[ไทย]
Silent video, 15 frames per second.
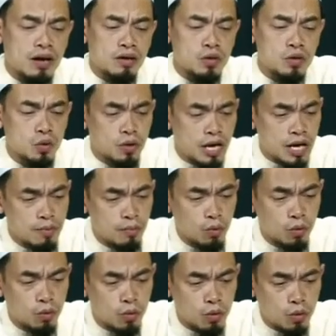อยู่ในหมู่
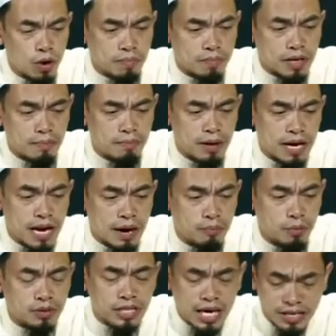ร่วมกับบรรดาผู้
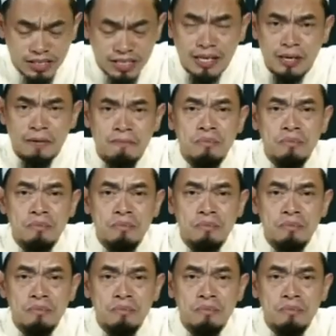ตายชะฮีด